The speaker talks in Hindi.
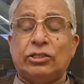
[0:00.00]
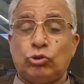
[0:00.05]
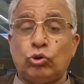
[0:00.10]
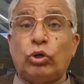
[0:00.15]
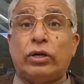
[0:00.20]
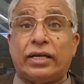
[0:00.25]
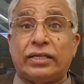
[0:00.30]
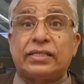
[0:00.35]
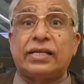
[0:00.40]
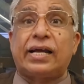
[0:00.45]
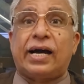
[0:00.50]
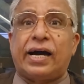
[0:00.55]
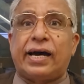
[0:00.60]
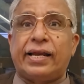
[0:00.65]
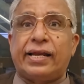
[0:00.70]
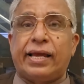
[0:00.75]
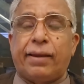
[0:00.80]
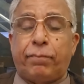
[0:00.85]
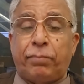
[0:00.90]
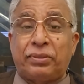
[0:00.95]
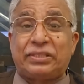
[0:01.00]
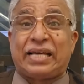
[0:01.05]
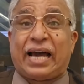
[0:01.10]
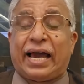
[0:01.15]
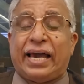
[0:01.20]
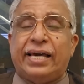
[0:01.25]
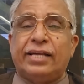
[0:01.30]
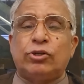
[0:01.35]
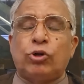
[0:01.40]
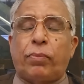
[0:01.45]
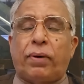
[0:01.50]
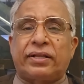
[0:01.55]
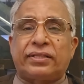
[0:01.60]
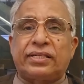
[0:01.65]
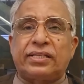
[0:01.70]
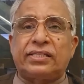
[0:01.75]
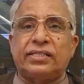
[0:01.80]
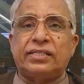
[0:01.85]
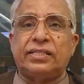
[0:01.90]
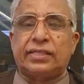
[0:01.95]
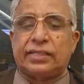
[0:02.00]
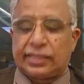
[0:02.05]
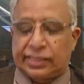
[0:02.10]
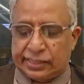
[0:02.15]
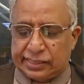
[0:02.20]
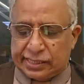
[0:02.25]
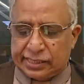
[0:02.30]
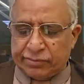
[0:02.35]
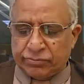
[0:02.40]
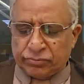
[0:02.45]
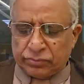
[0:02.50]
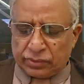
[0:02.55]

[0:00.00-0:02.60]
जो नज़र आ रहे हैं बज़ाहिर जो बातें चीज़ें नज़र आ रही